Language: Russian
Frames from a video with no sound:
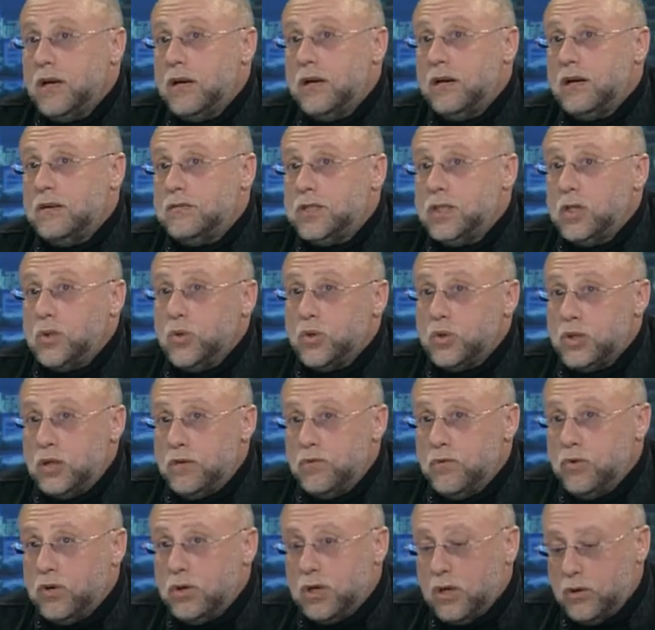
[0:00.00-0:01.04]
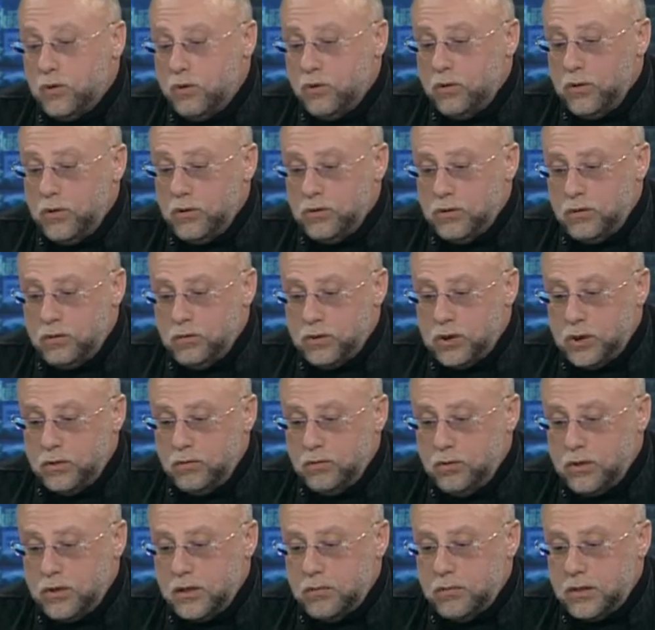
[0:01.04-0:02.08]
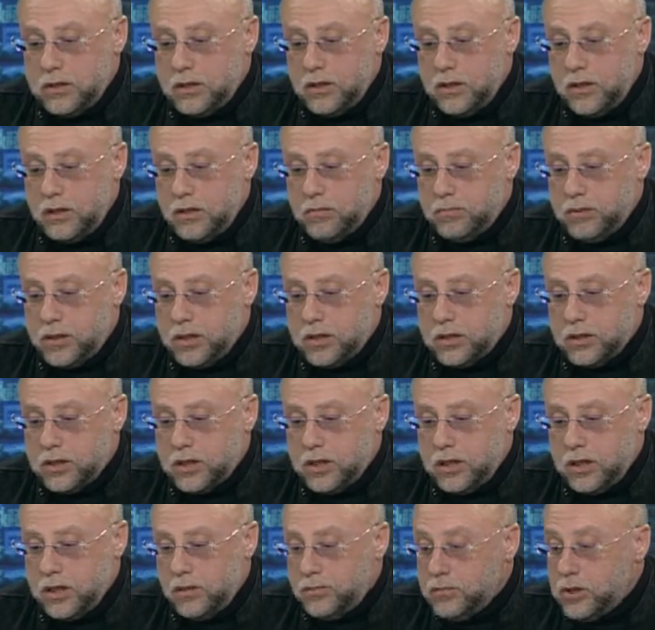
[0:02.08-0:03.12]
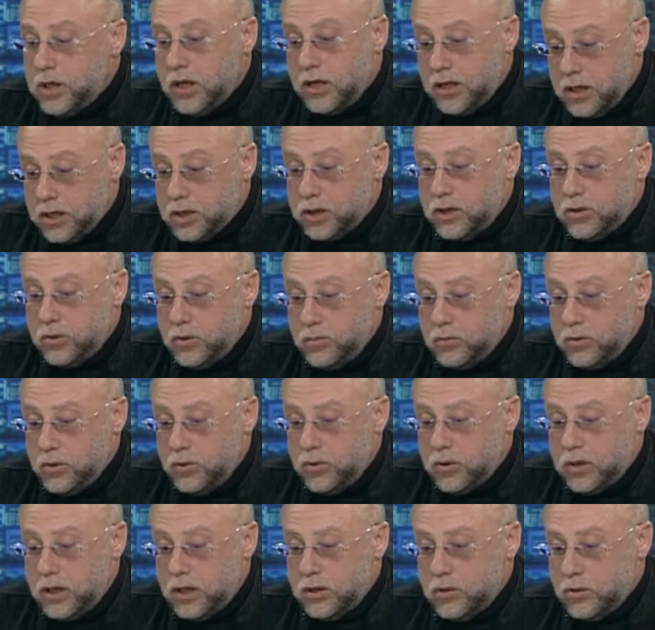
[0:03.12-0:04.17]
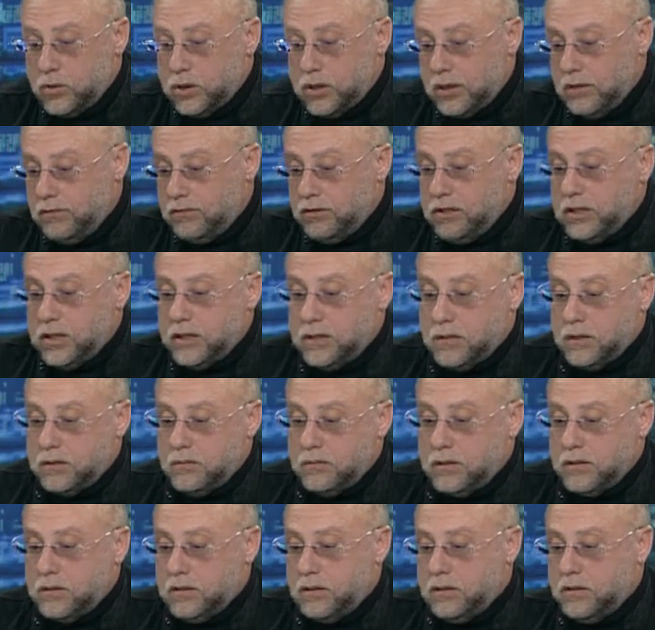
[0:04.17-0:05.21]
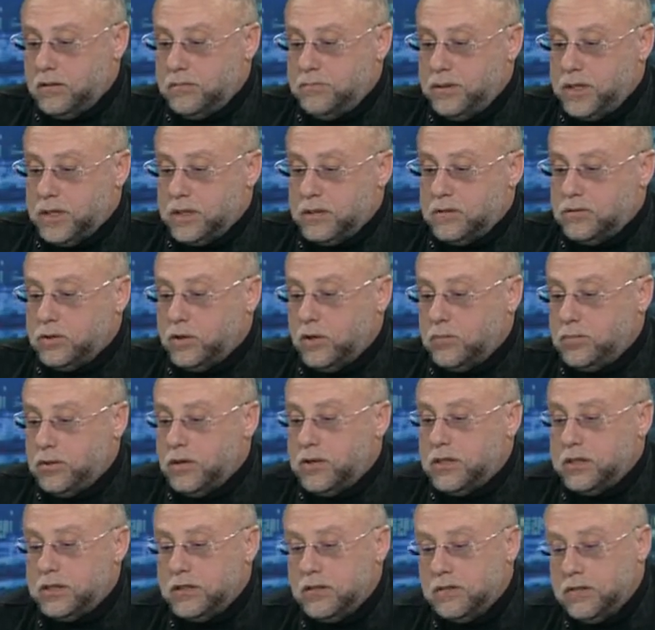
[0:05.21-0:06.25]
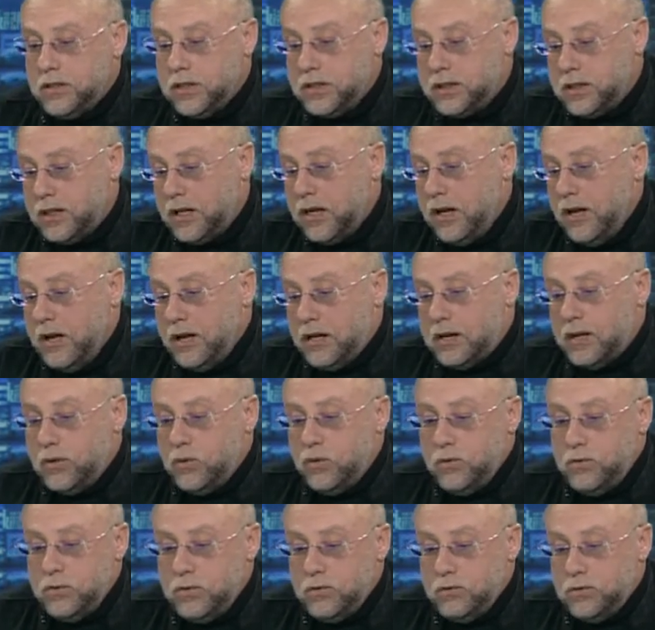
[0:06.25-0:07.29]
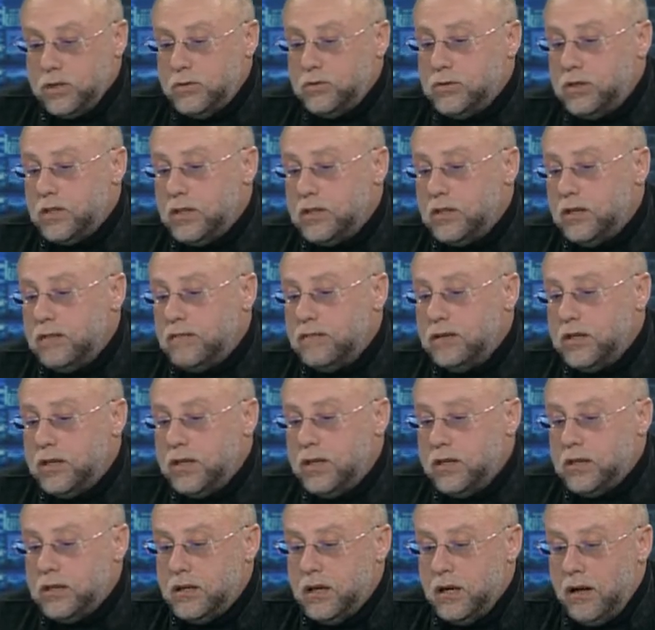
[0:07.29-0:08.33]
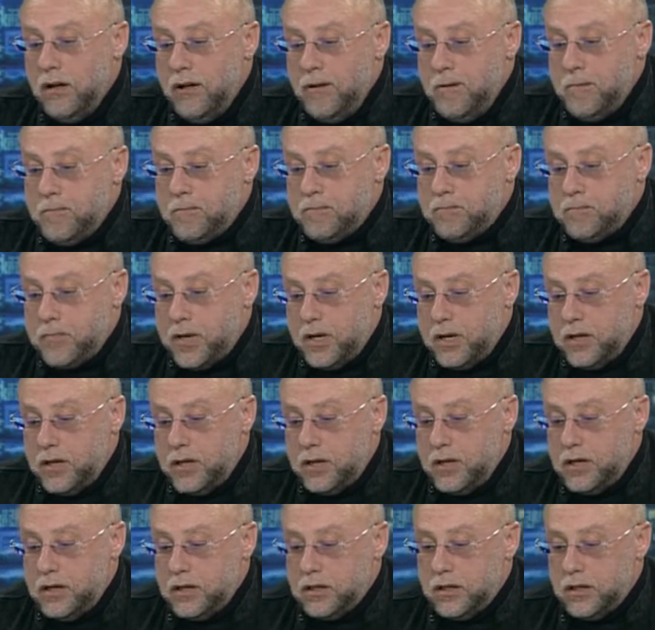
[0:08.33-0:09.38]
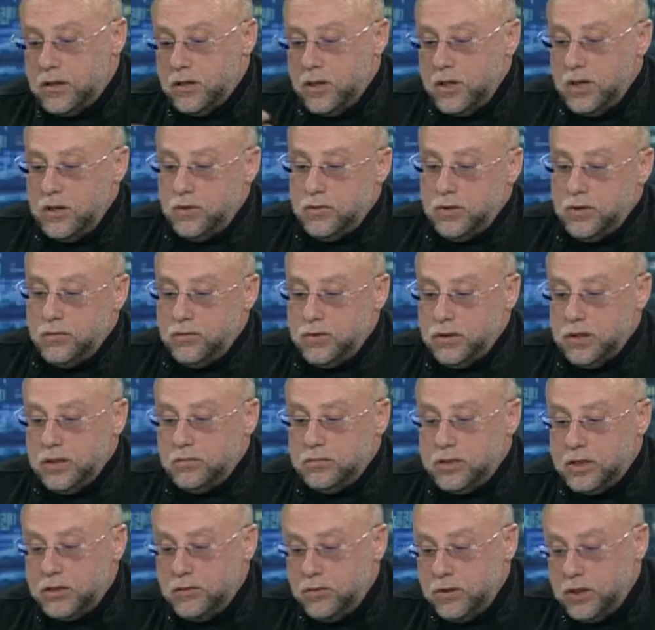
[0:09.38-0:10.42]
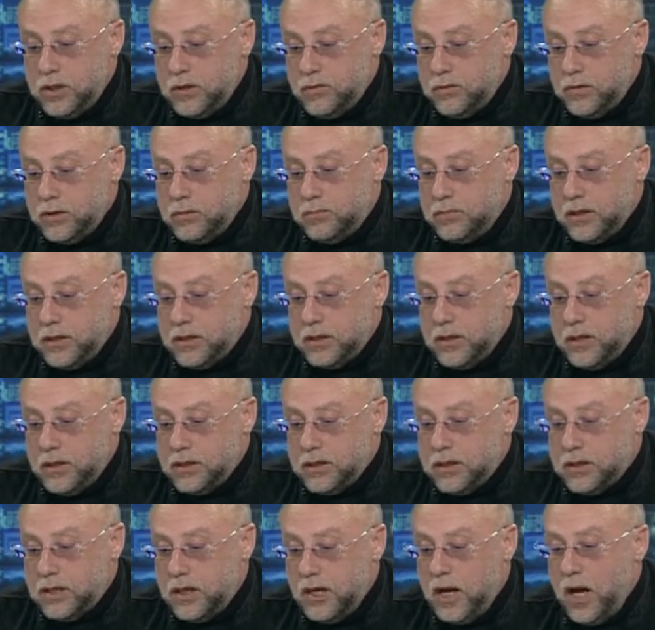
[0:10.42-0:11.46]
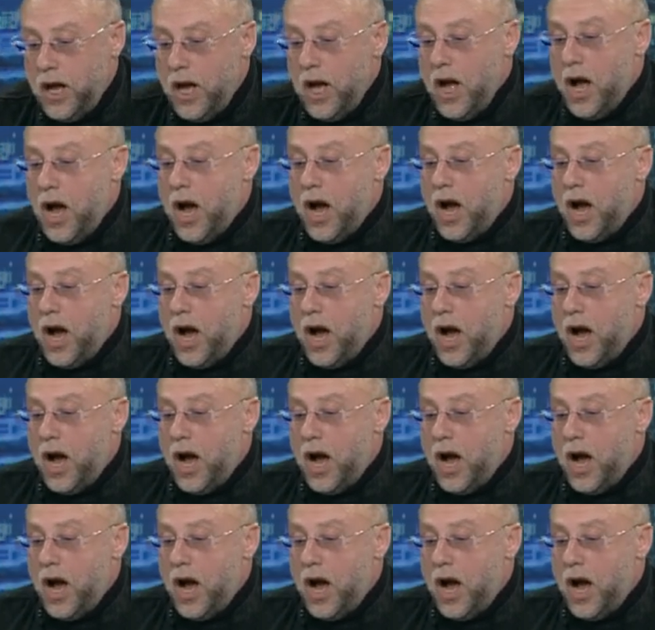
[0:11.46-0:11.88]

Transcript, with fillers: э, в силу того, какое у него сегодня материальное положение. Не каждый, но многие. То есть вот эти, э, прежде всего опираясь на вот эти, какое у него сегодня давление, какая у него там сегодня вот ну, потенция. Ну, Жень, ну, это а